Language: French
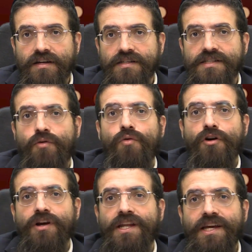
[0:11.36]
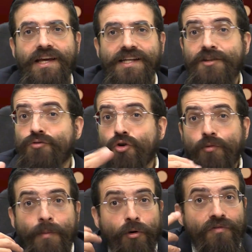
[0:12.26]
c'est qu'on leur dit, c'est toujours le
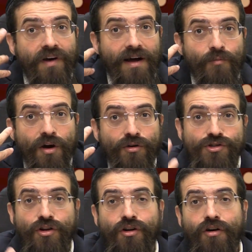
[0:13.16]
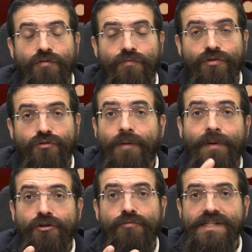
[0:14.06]
même refrain, moi, que j'entends de la
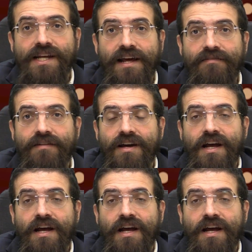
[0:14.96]
part de mes élèves,